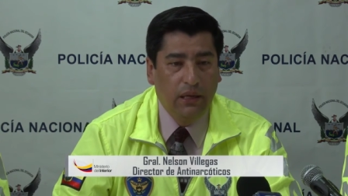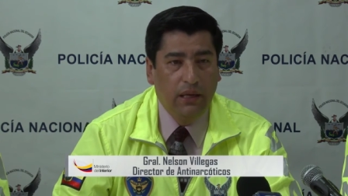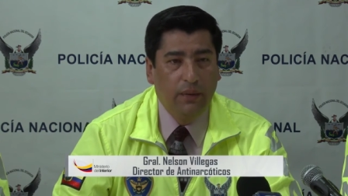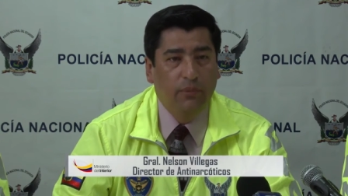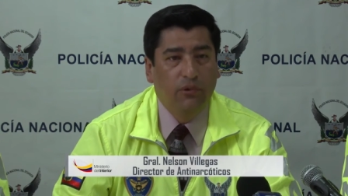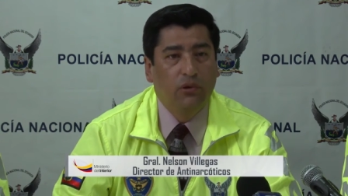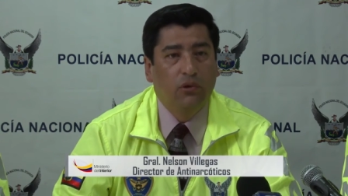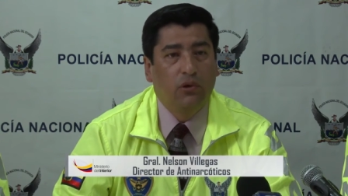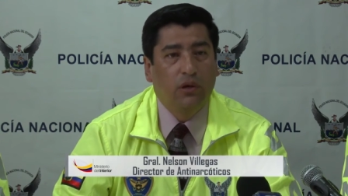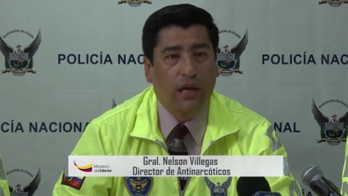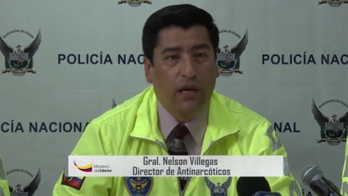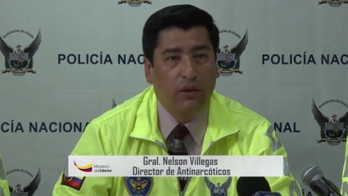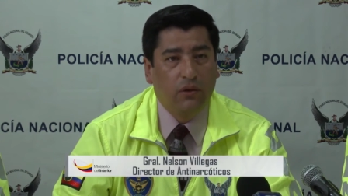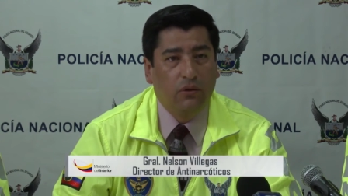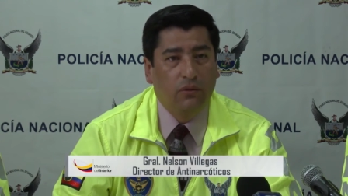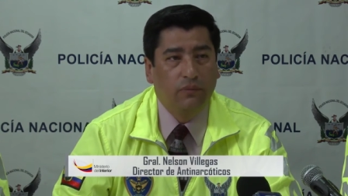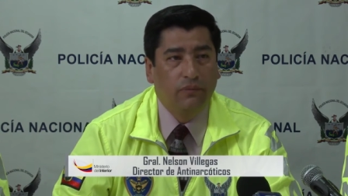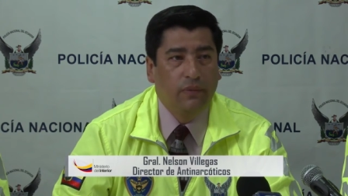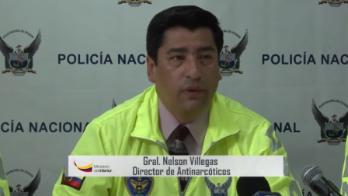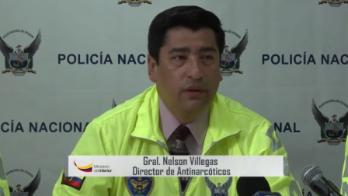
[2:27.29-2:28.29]
hemos
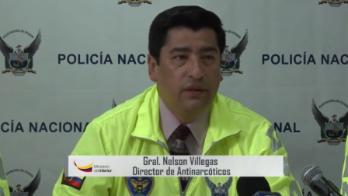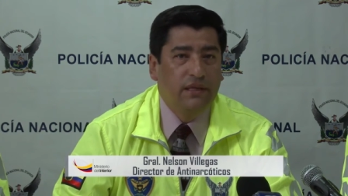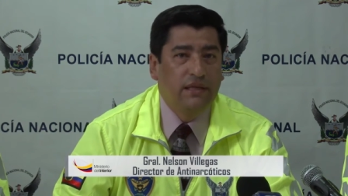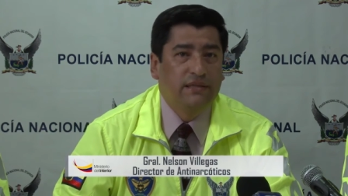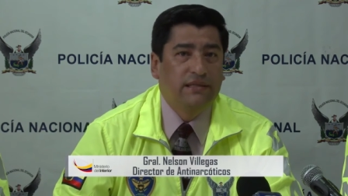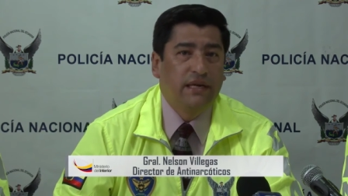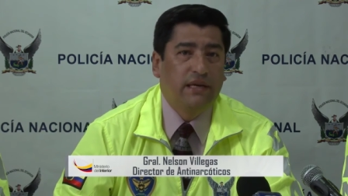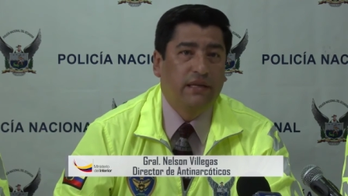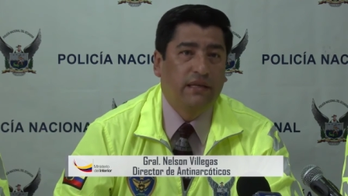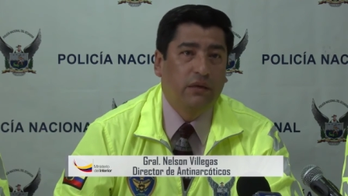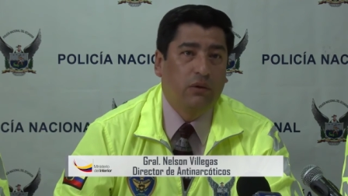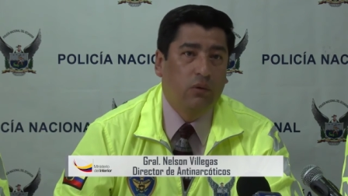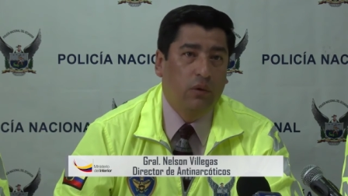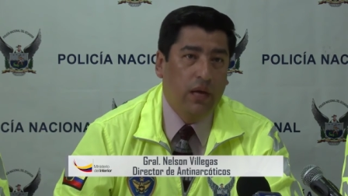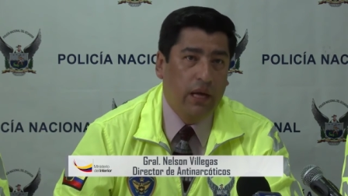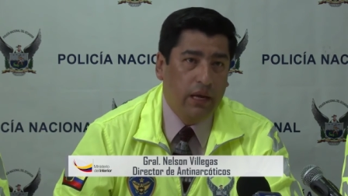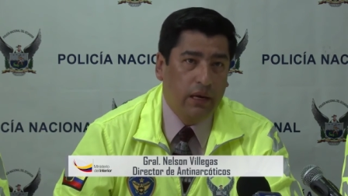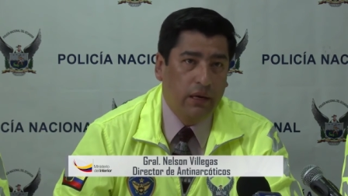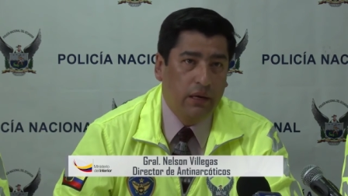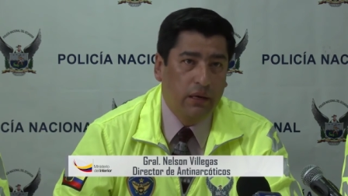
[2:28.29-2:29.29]
logrado
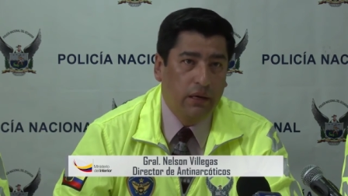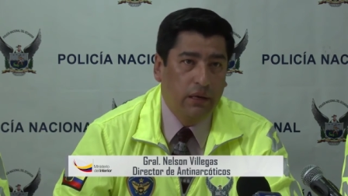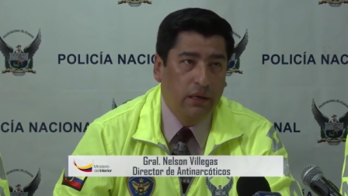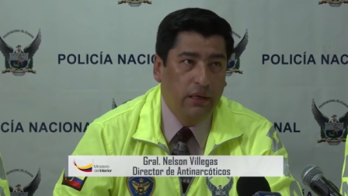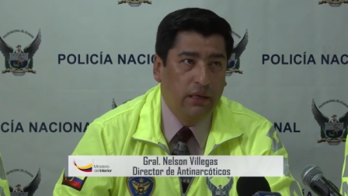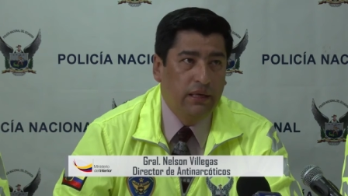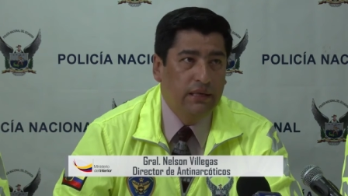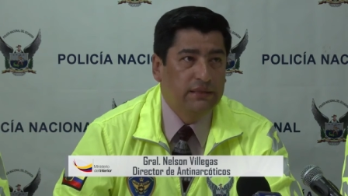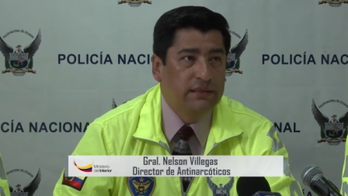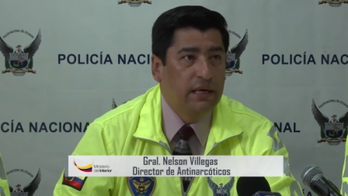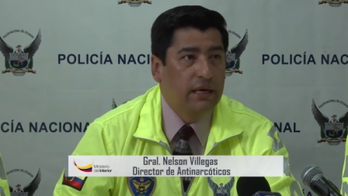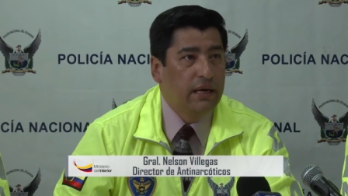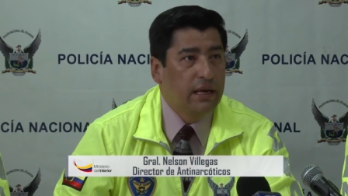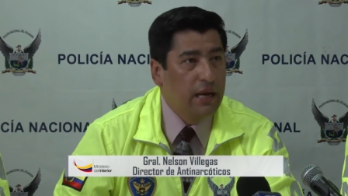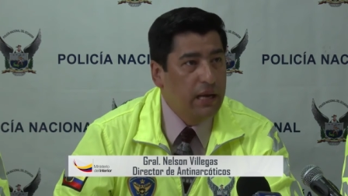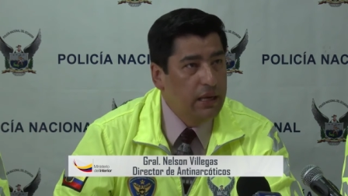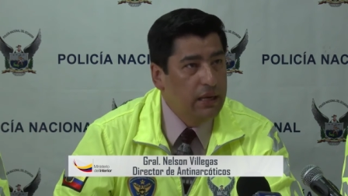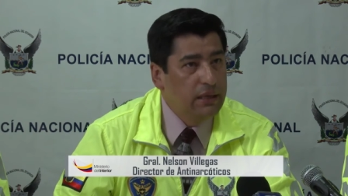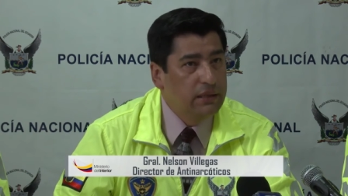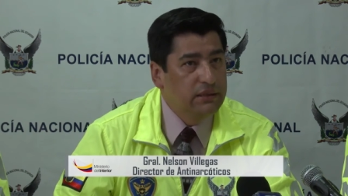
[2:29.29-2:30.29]
desarticular esta
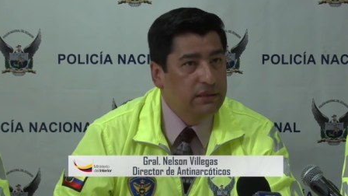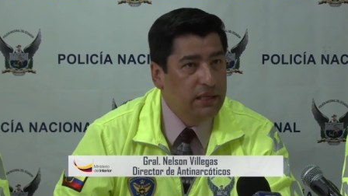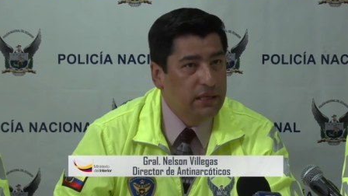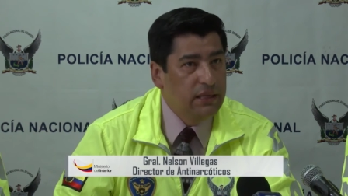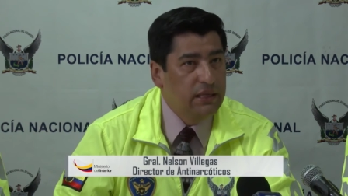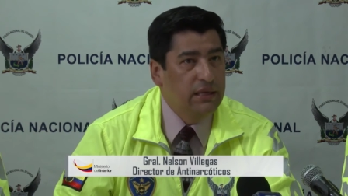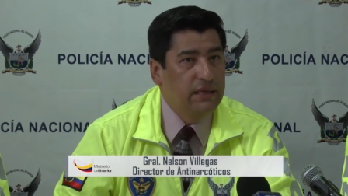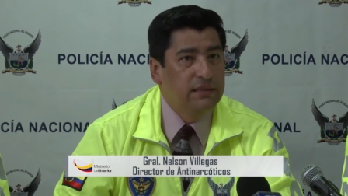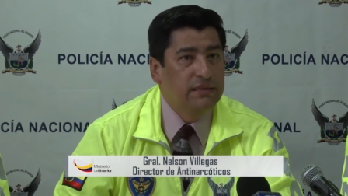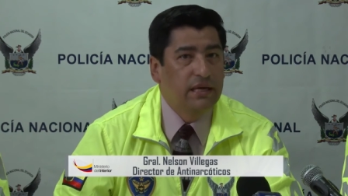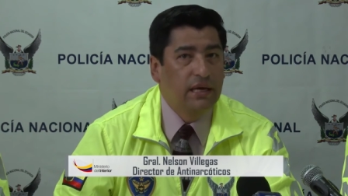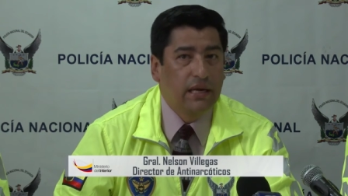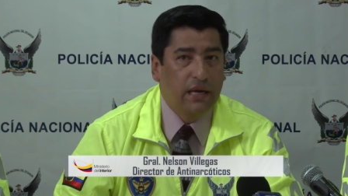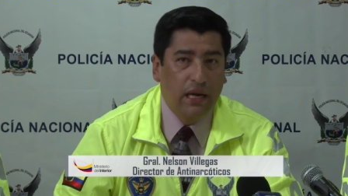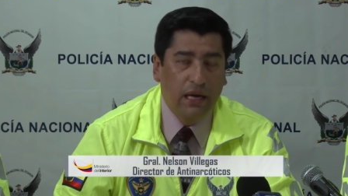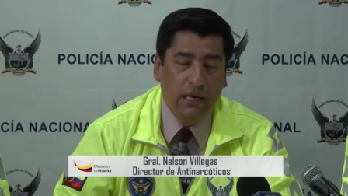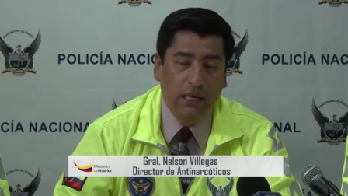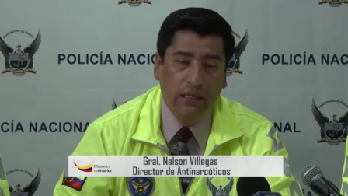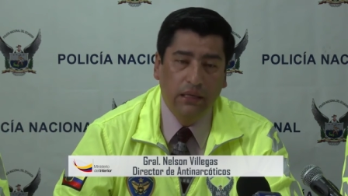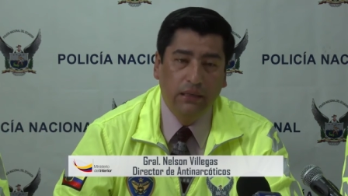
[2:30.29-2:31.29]
gran red, esta
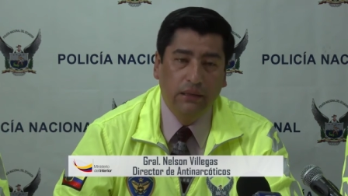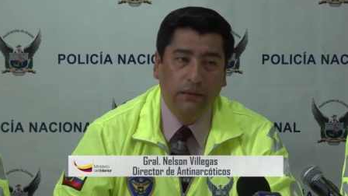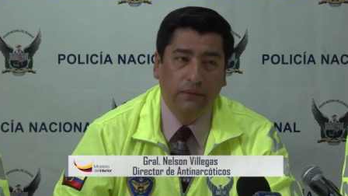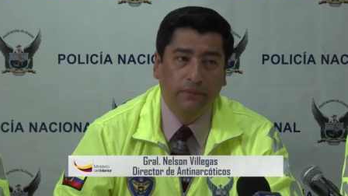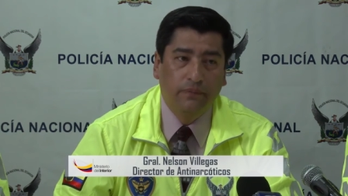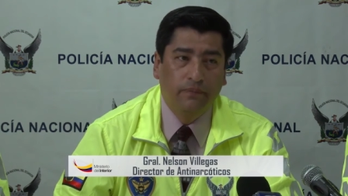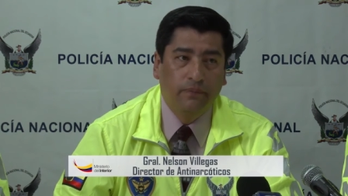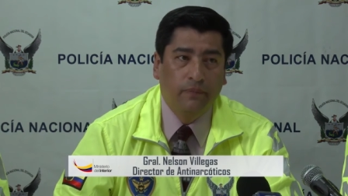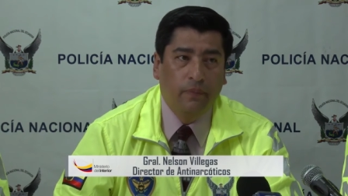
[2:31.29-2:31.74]
gran